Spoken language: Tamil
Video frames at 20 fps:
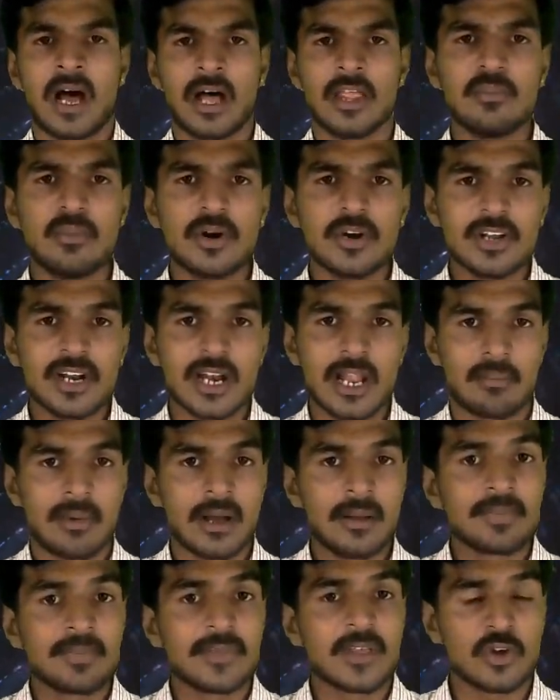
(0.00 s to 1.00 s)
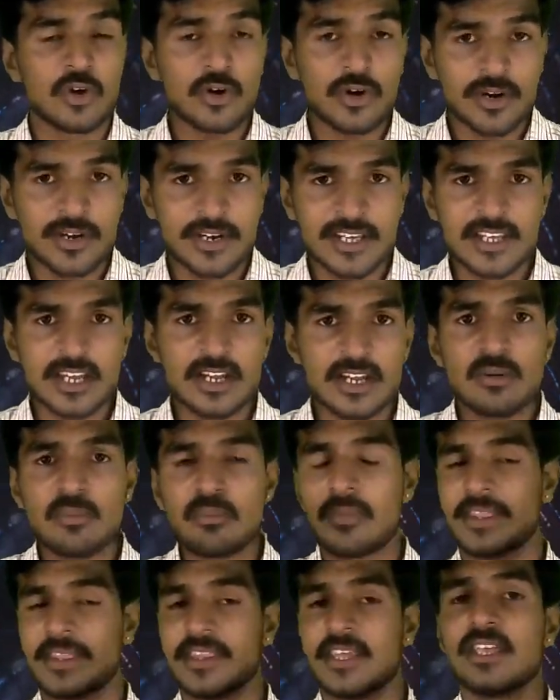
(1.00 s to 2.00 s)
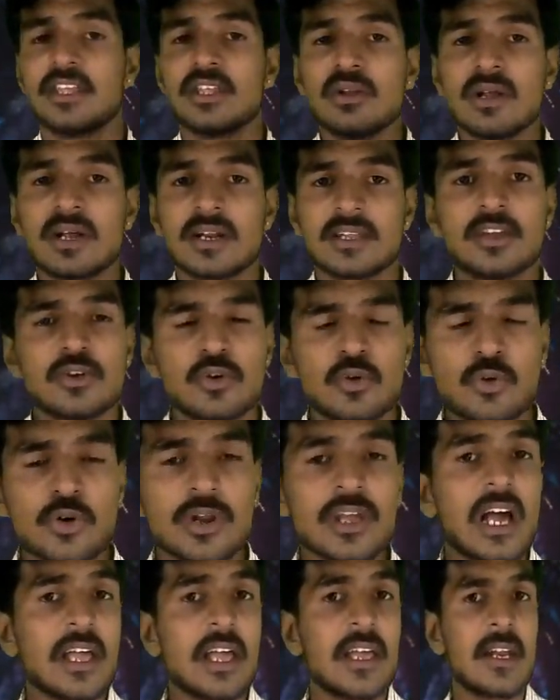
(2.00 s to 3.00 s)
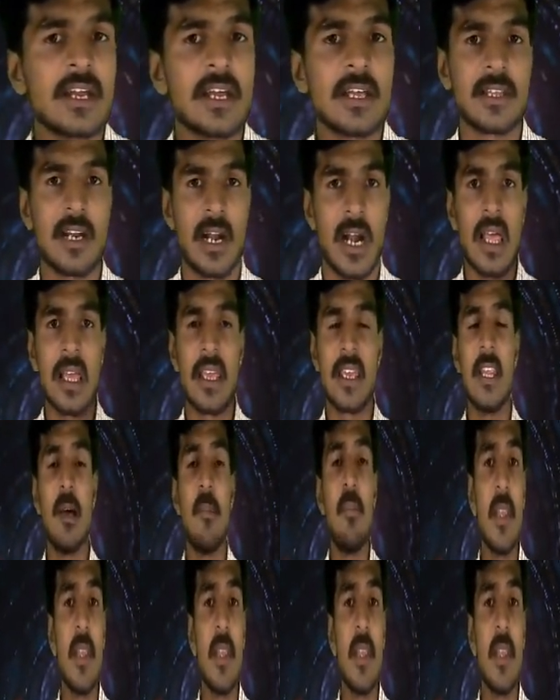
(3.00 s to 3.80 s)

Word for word: அது மட்டும் இல்லாம இதோட டிசைனும் மத்த இதுல இருந்து யூனிக்கா இருக்கிறதுனால இதை